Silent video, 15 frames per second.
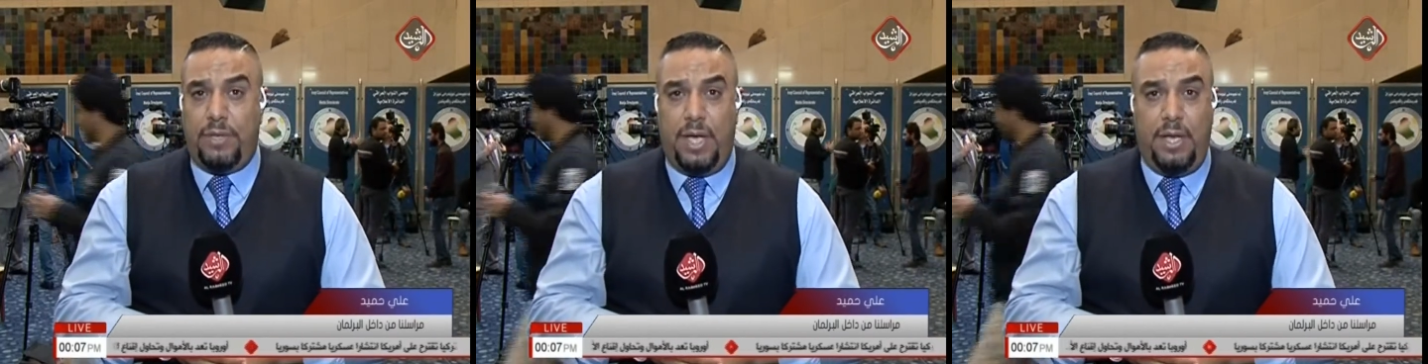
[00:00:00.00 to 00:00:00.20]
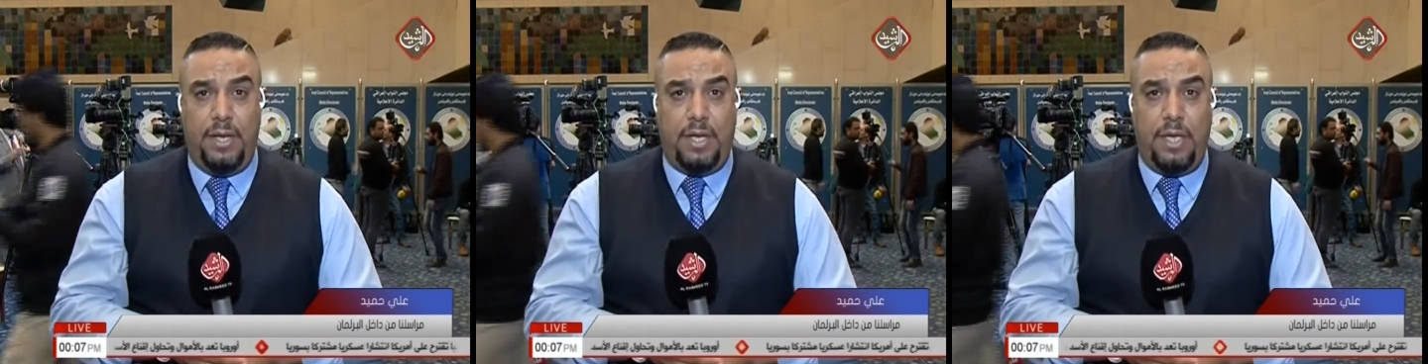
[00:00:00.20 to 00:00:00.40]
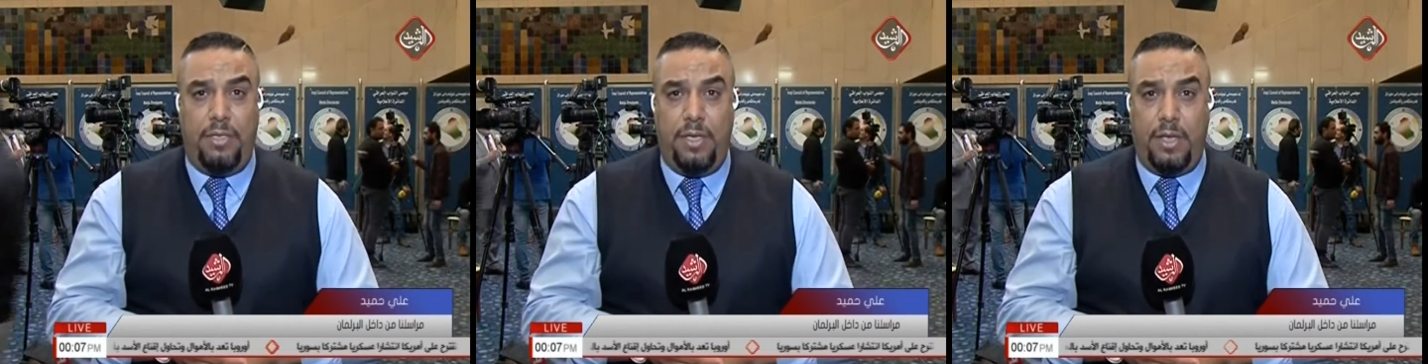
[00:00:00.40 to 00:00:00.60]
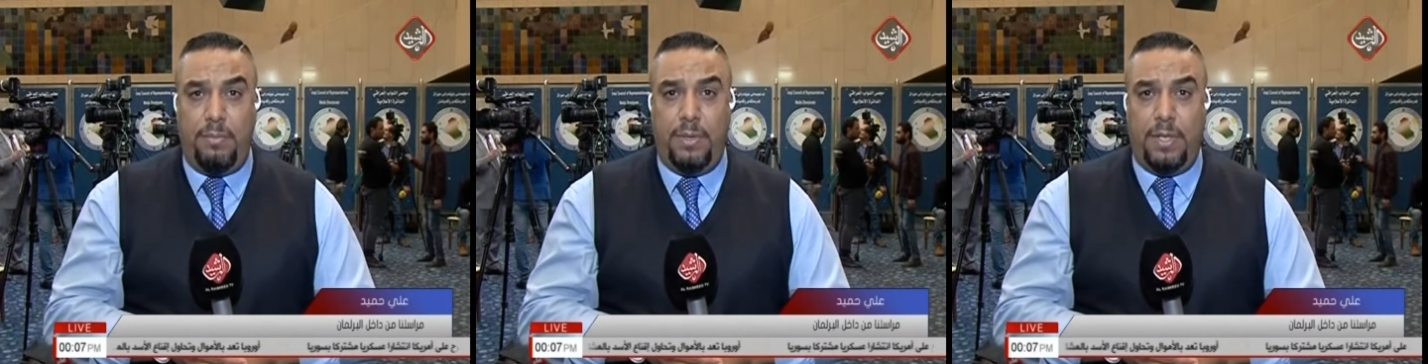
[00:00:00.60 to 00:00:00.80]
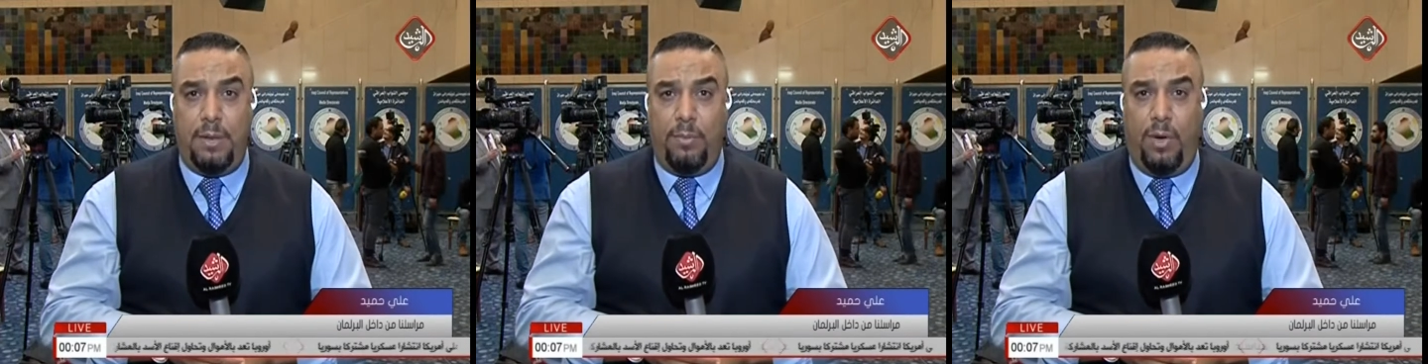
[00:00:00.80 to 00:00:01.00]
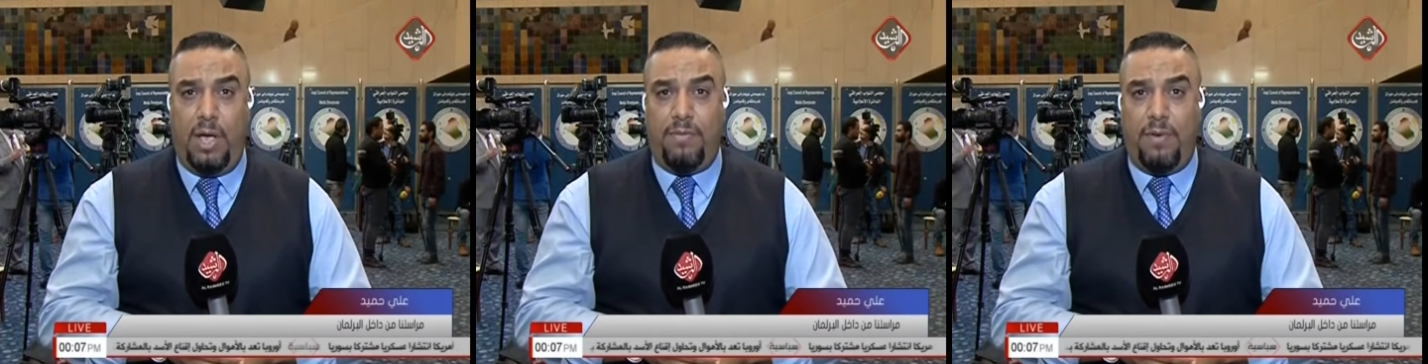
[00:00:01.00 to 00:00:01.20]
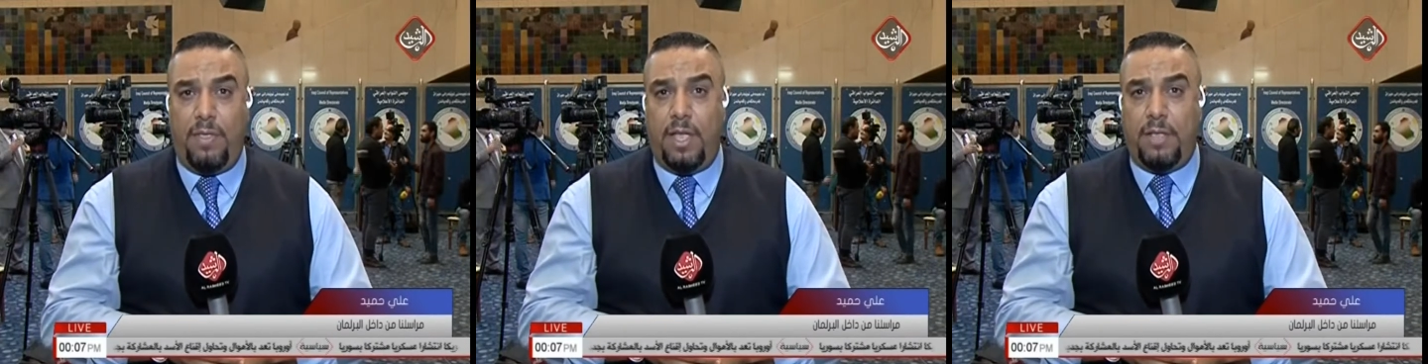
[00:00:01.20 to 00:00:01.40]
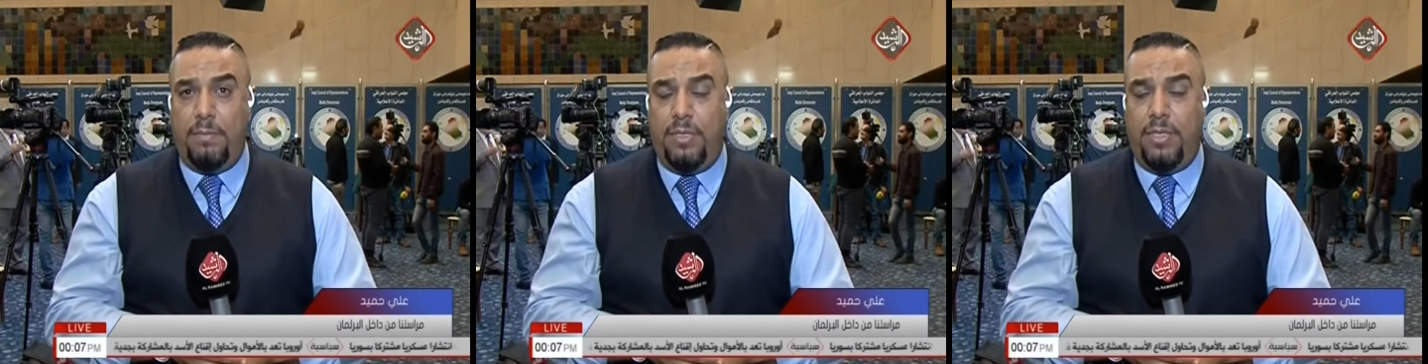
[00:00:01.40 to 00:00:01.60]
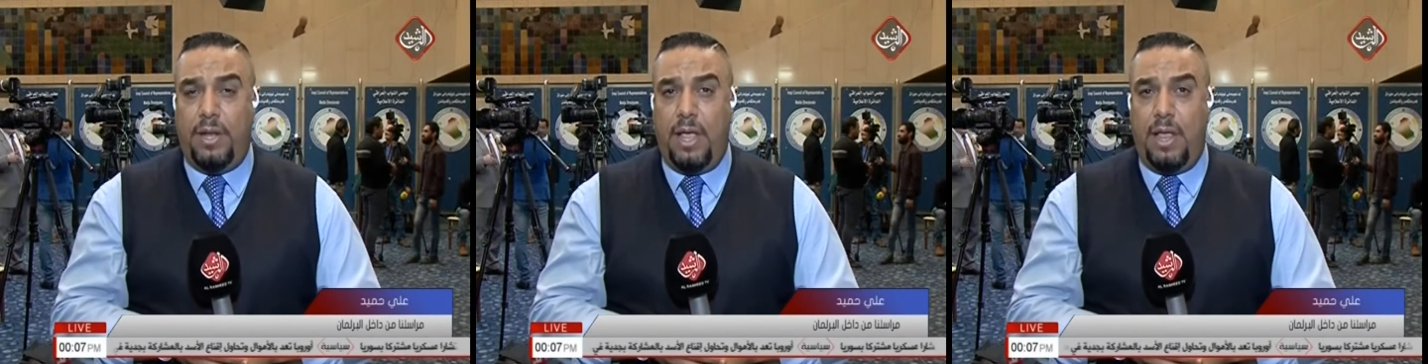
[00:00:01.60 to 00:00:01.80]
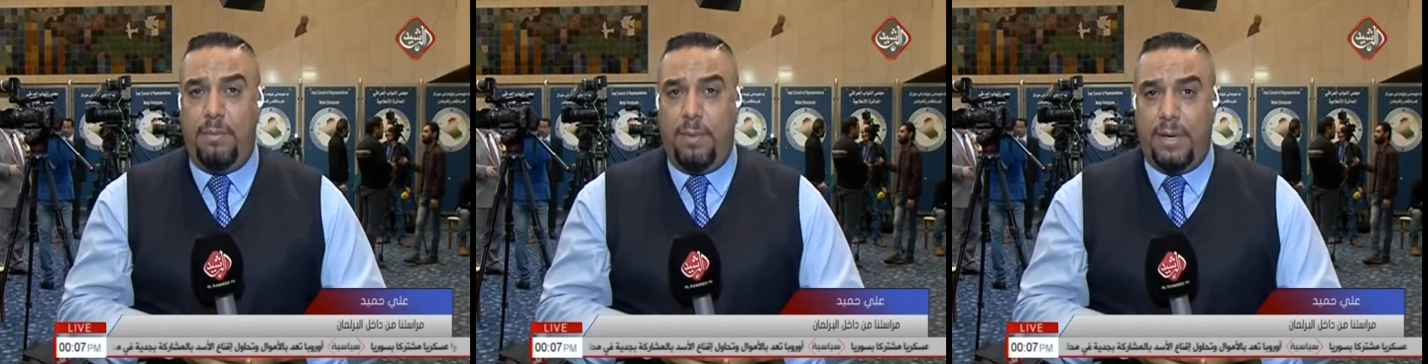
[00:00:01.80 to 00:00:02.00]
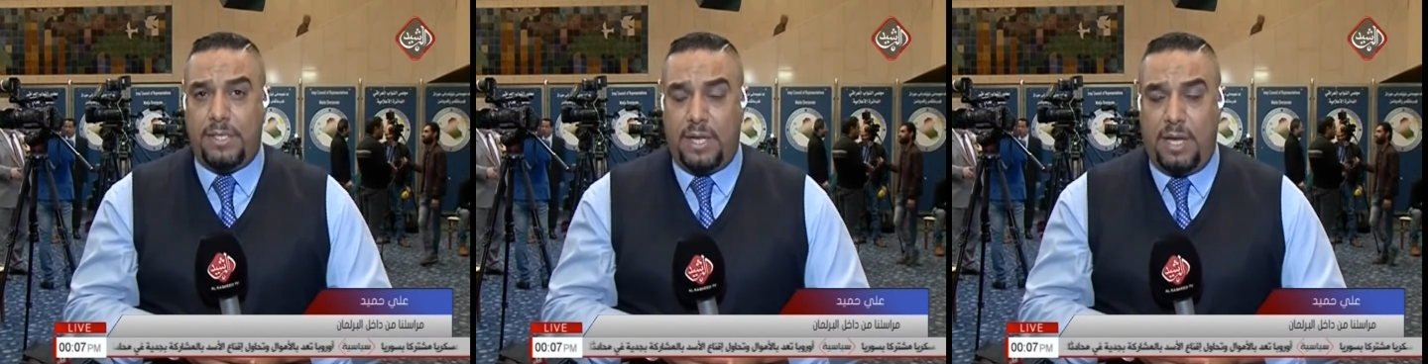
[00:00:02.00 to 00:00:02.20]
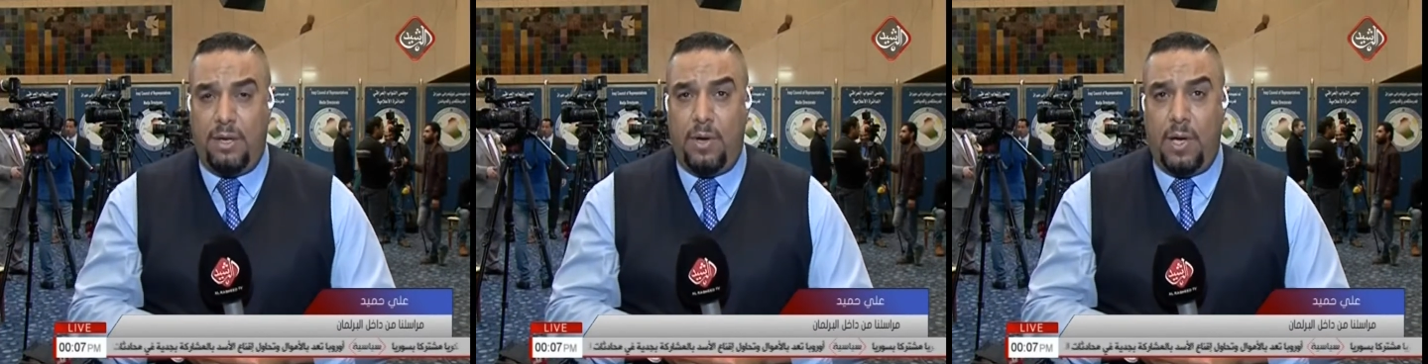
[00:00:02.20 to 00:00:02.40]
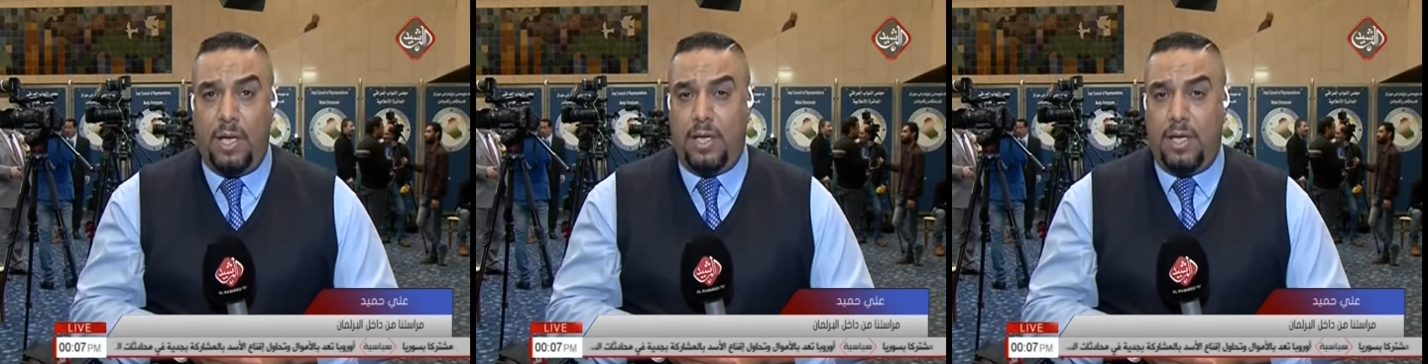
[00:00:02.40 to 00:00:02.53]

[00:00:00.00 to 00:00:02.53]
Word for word: يعني كثير من المحافظات مثل البصرة